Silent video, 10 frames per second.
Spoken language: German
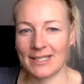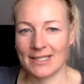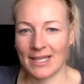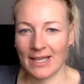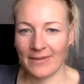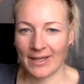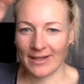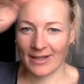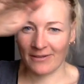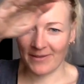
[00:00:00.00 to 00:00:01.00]
diese
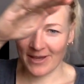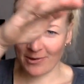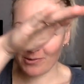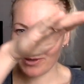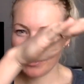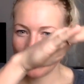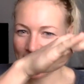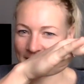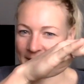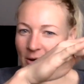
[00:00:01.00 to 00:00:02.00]
ewige Querung, in
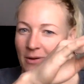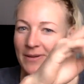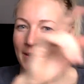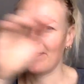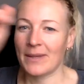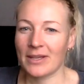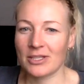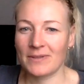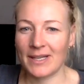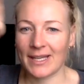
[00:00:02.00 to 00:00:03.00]
der ihr dann auch wieder
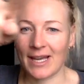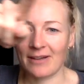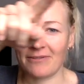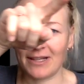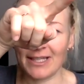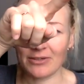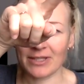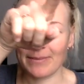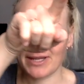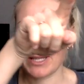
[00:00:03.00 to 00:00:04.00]
Geschwindigkeit verliert und
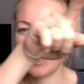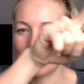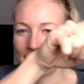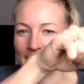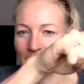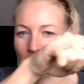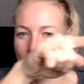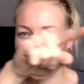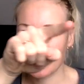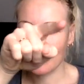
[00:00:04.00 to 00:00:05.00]
dann macht ihr den
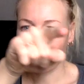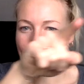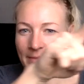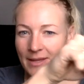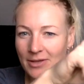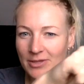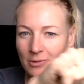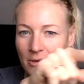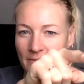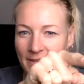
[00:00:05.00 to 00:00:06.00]
Umsetzen, also den
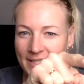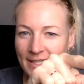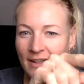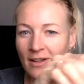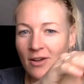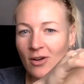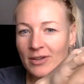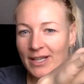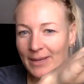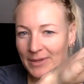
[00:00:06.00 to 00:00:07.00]
Kurvenwechsel
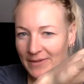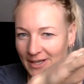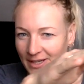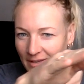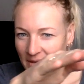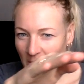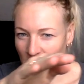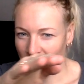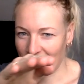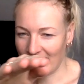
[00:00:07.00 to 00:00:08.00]
und dann habt ihr wieder eine
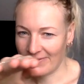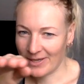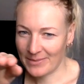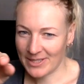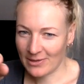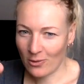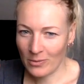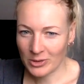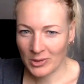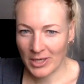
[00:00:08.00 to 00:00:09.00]
Querung, in der ihr wieder ein bisschen nach
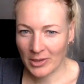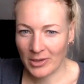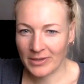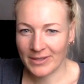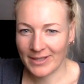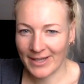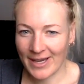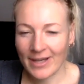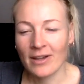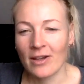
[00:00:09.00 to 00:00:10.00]
oben steuern könnt, den
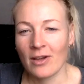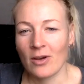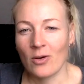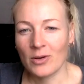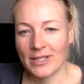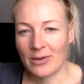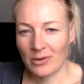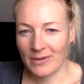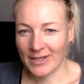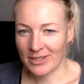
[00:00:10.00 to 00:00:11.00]
Hang und
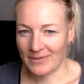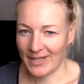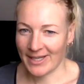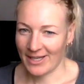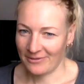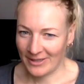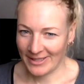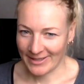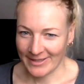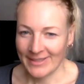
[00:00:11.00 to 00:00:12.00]
dadurch wieder Geschwindigkeit
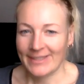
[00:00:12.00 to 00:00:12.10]
verliert.